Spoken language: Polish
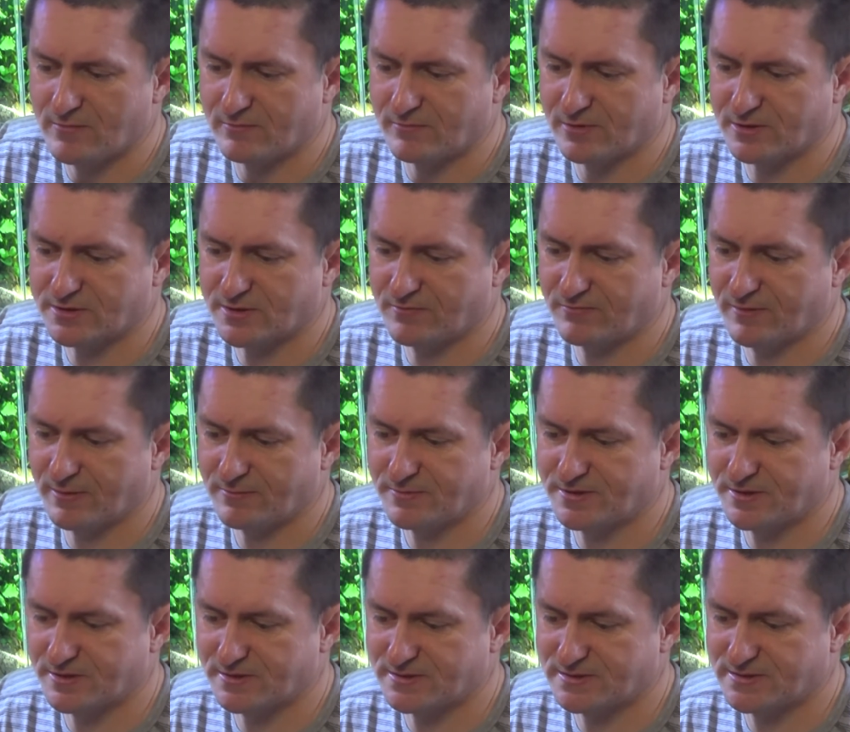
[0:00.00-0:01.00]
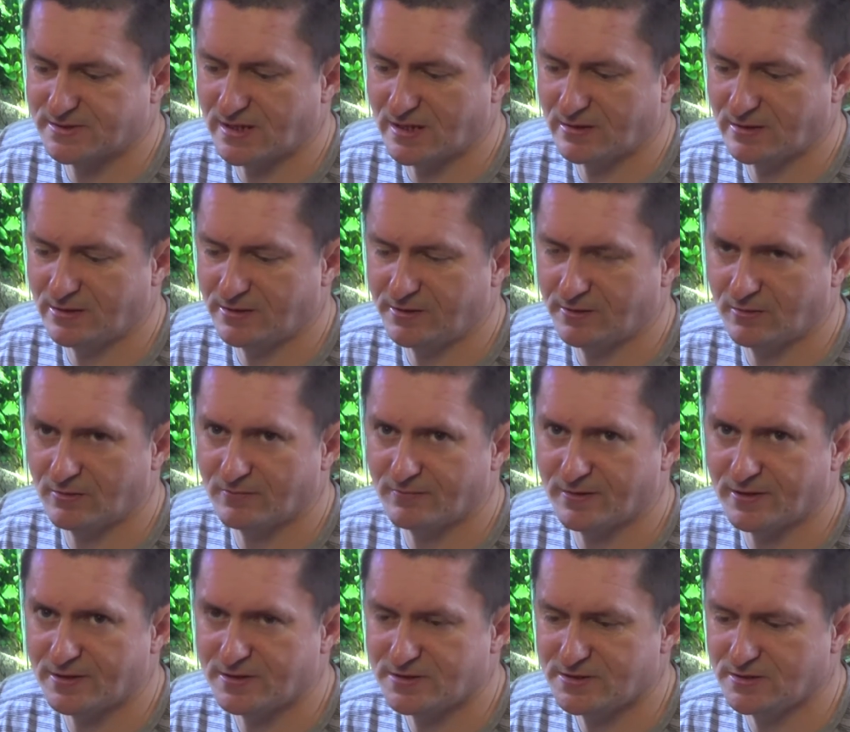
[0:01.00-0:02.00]
Może Wam się
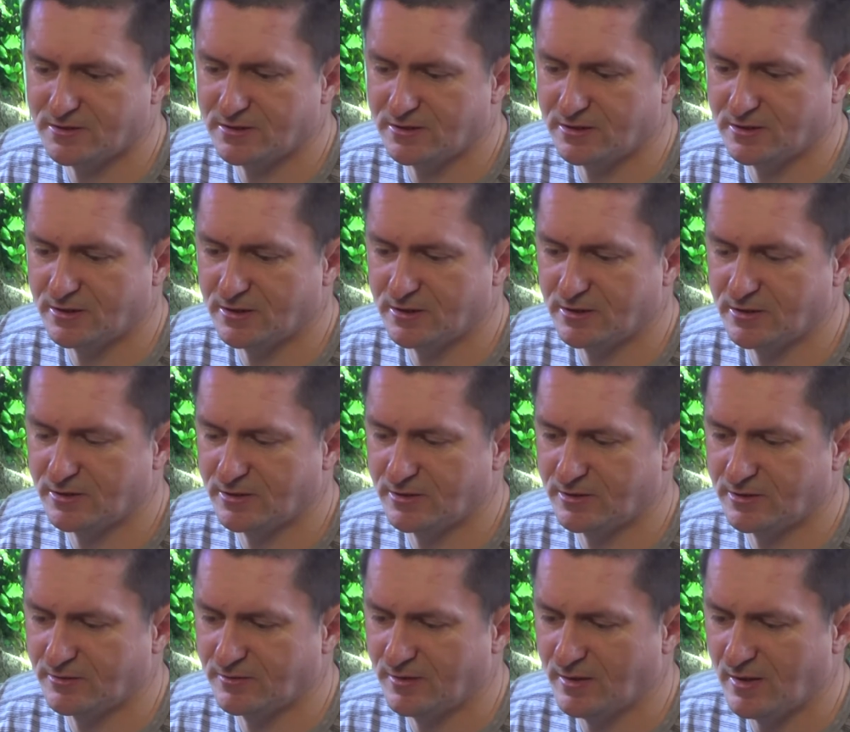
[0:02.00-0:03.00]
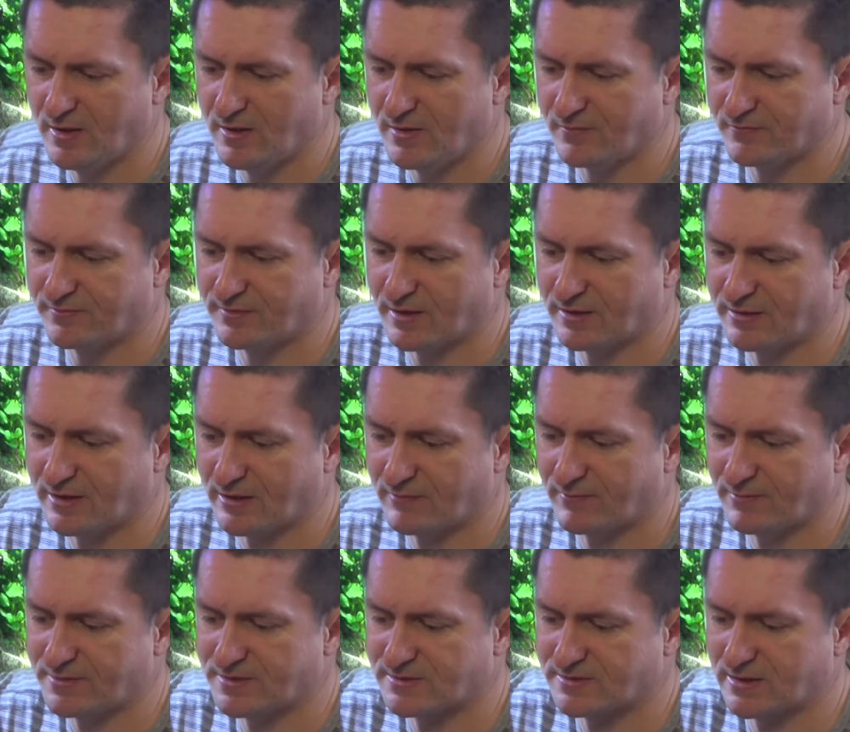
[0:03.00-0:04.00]
zaklinować i wtedy jak
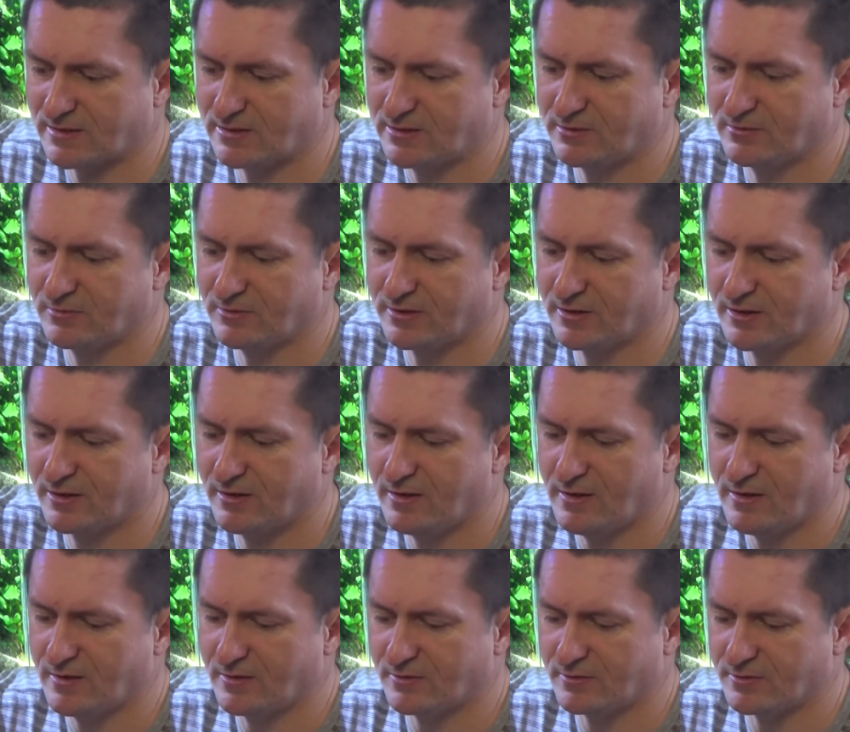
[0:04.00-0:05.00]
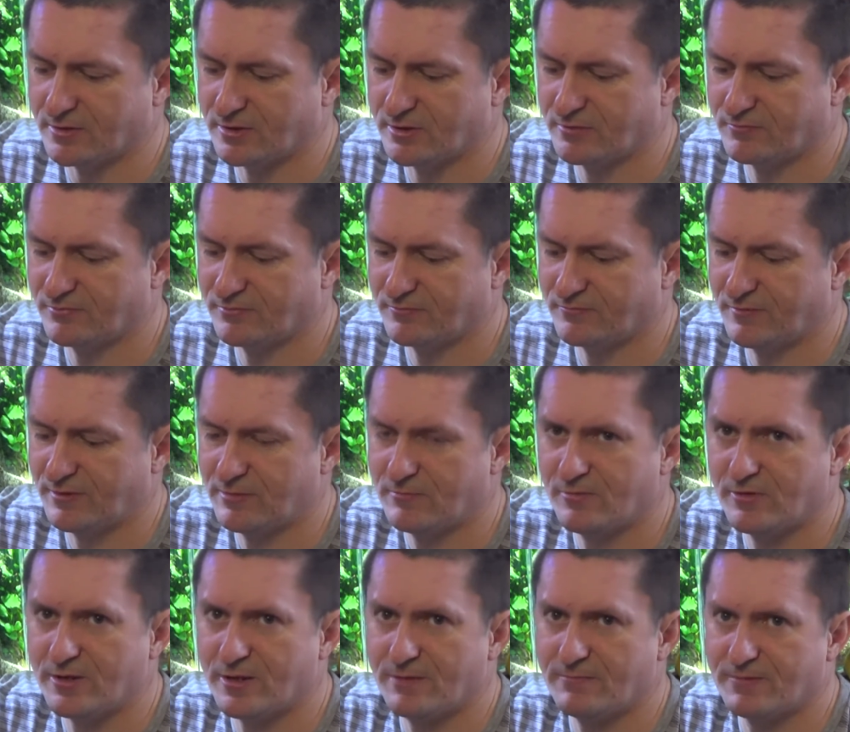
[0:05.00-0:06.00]
Wam się zaklinuje
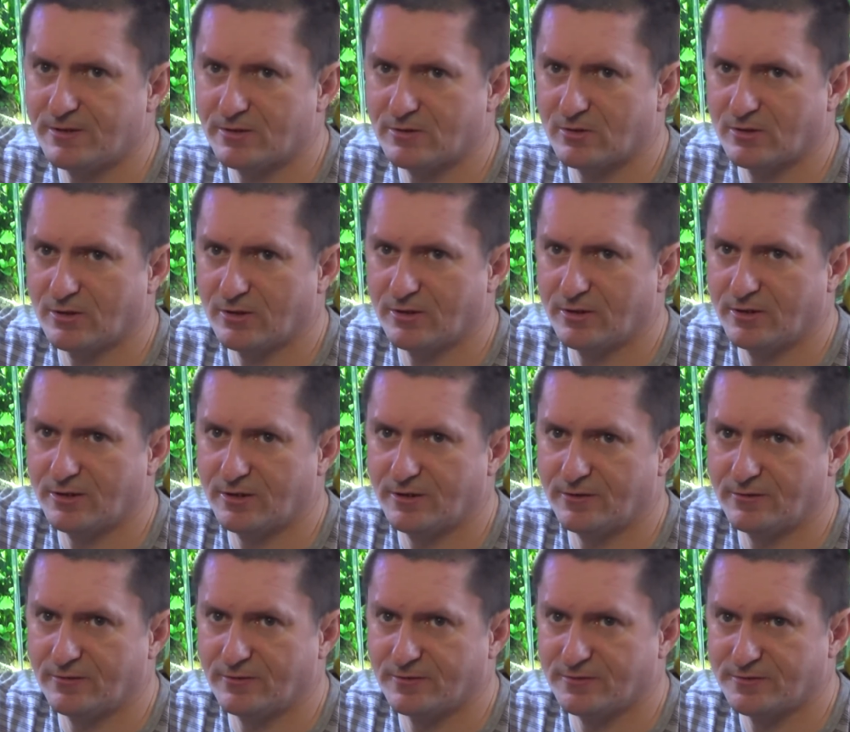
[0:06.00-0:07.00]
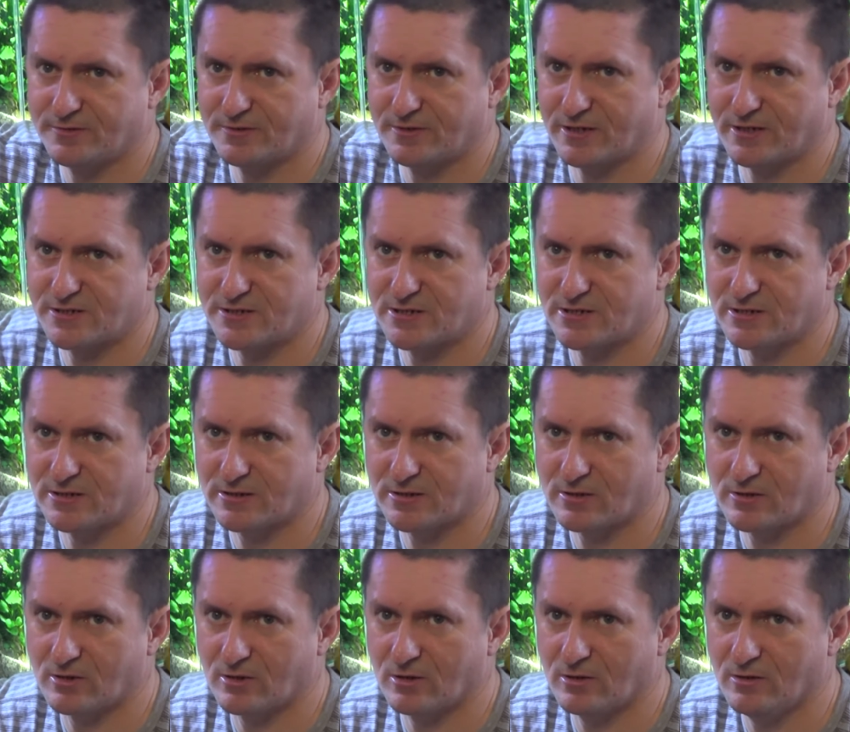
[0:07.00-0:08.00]
wyjmujemy to, y, te
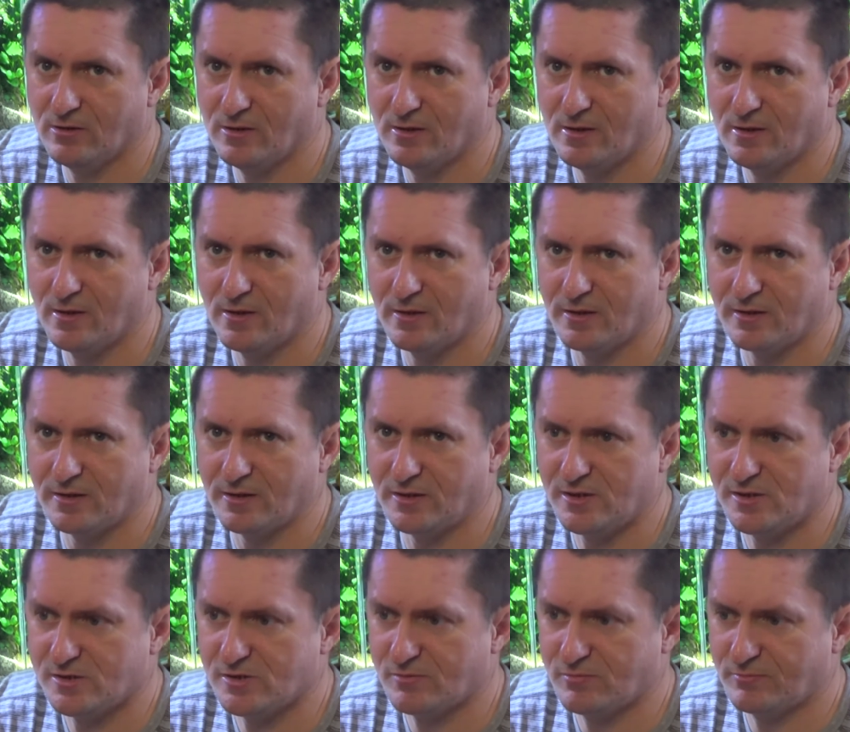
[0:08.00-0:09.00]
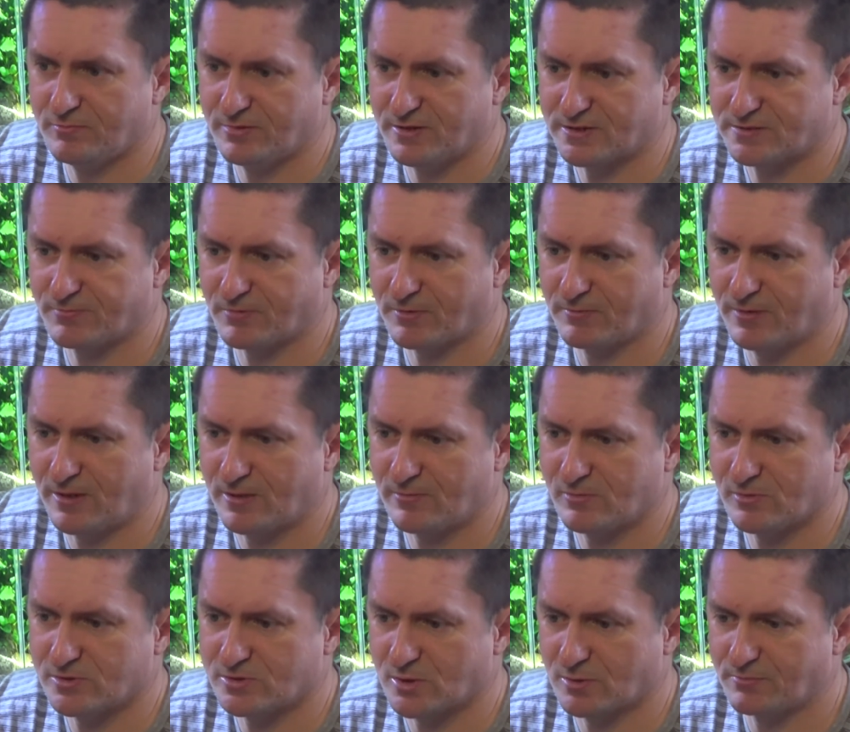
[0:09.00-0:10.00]
sitko i bez
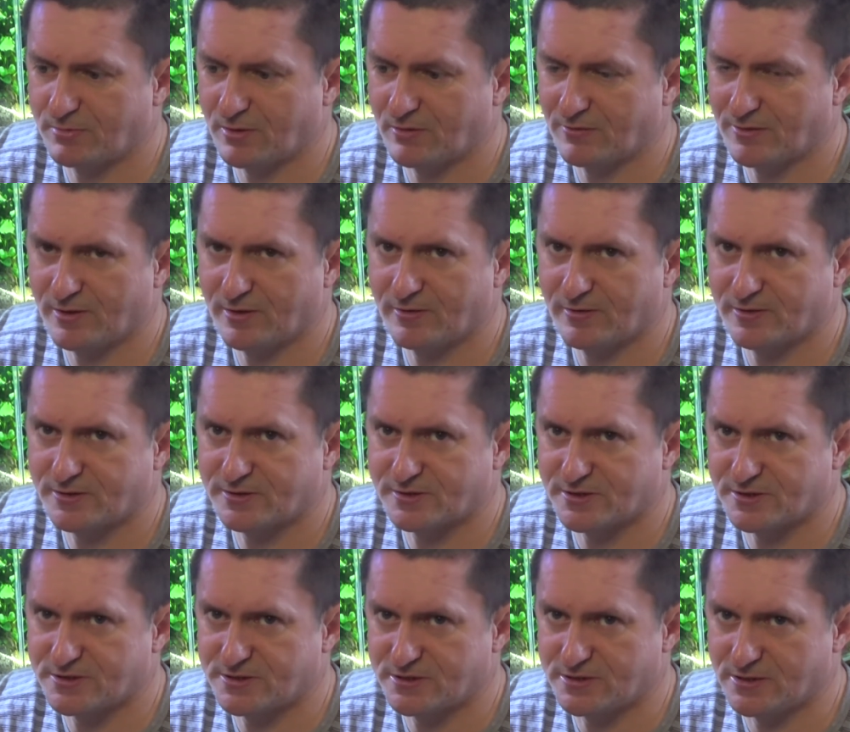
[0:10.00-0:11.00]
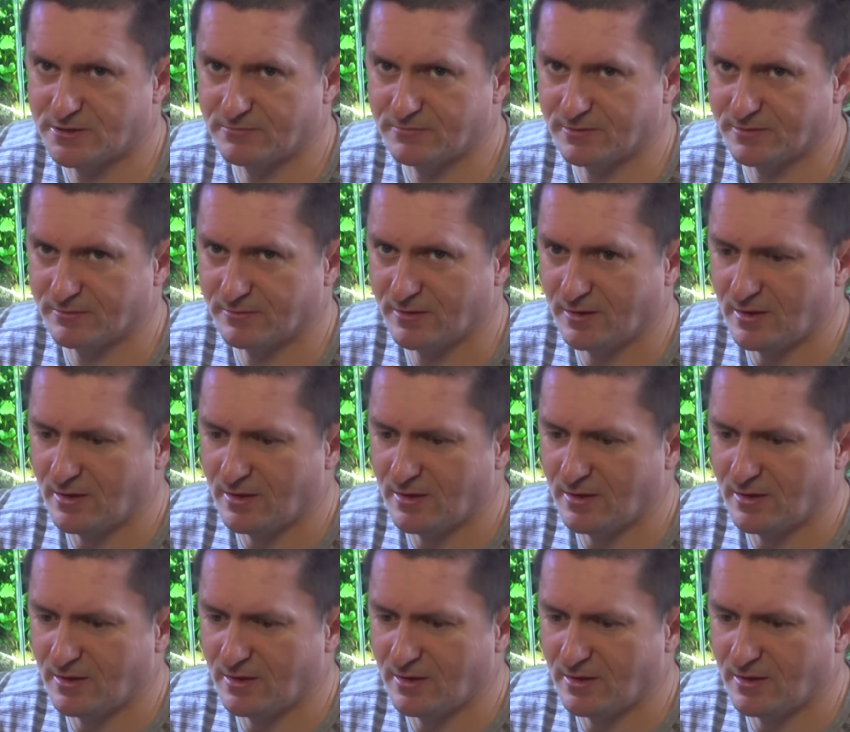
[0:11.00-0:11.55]
problemu sobie czyścimy.